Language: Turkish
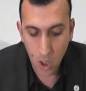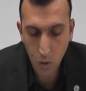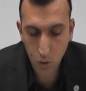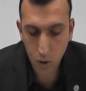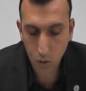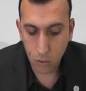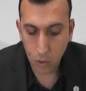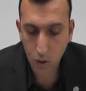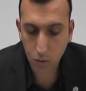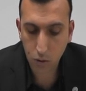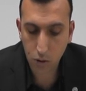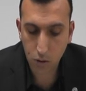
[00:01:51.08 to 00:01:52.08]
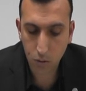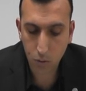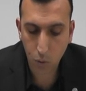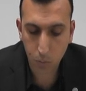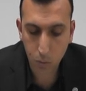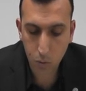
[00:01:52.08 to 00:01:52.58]
Özel güvenlik görevleri
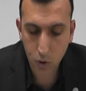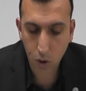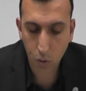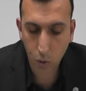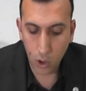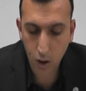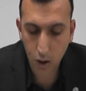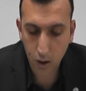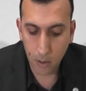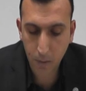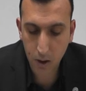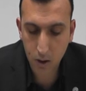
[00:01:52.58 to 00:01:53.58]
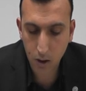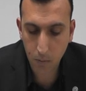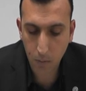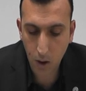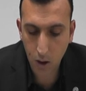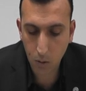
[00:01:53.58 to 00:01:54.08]
toplumsal olaylarda basına
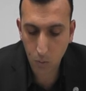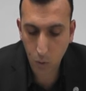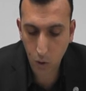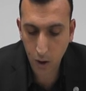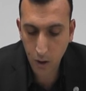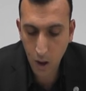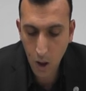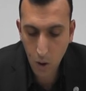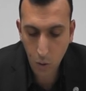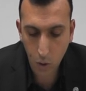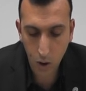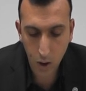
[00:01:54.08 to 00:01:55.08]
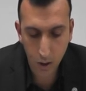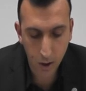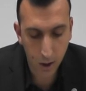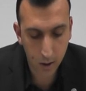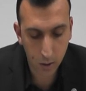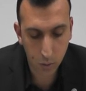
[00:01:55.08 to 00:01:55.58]
malum olan
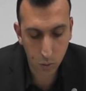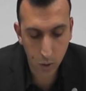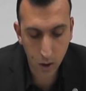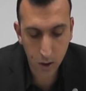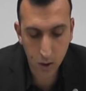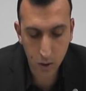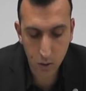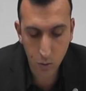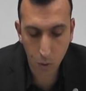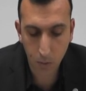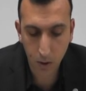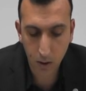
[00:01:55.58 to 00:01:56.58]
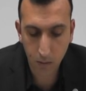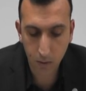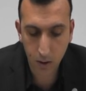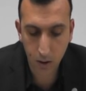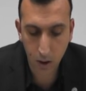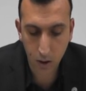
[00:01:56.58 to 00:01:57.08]
olaylarda artık günah keçisi olmaktan
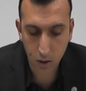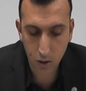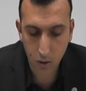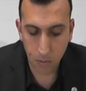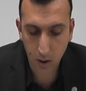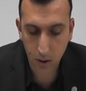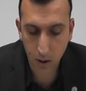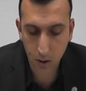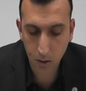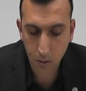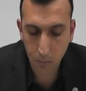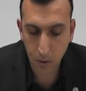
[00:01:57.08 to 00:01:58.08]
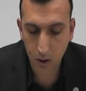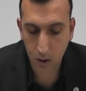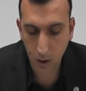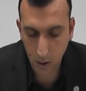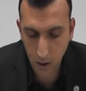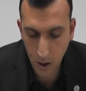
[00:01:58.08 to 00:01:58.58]
ve tartışılmaktan
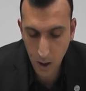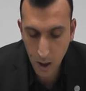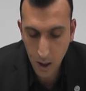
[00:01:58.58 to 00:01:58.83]
bıktık.